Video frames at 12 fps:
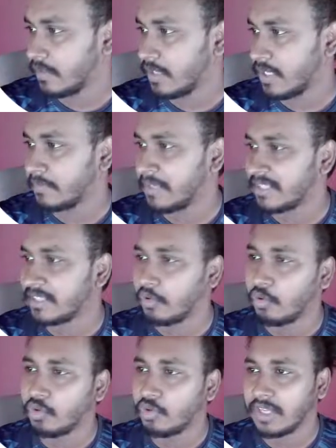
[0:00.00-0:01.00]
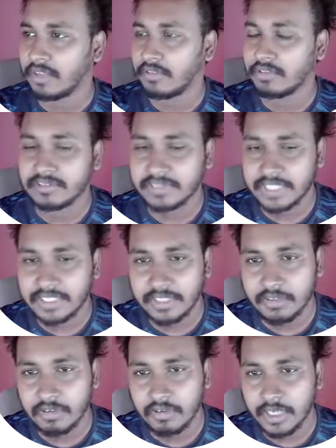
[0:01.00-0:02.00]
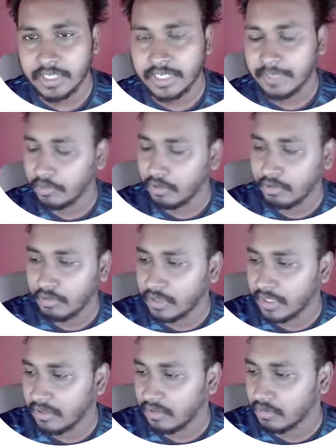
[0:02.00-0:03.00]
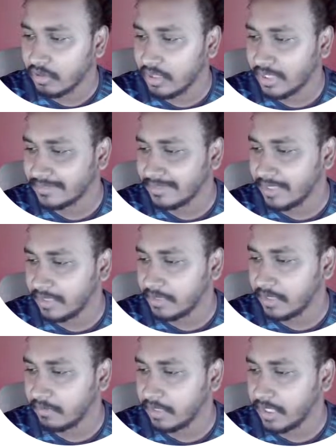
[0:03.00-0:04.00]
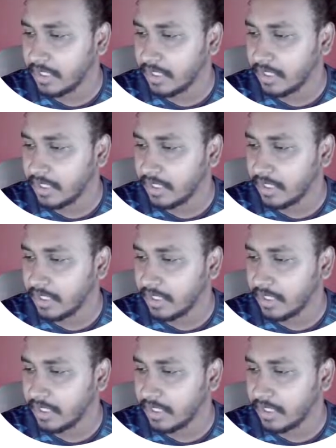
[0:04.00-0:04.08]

মানে আমরা একটা লোগো ডাউনলোড করছি একটা ডেমো লোগো ডাউনলোড করে রাখছিলাম এগুলা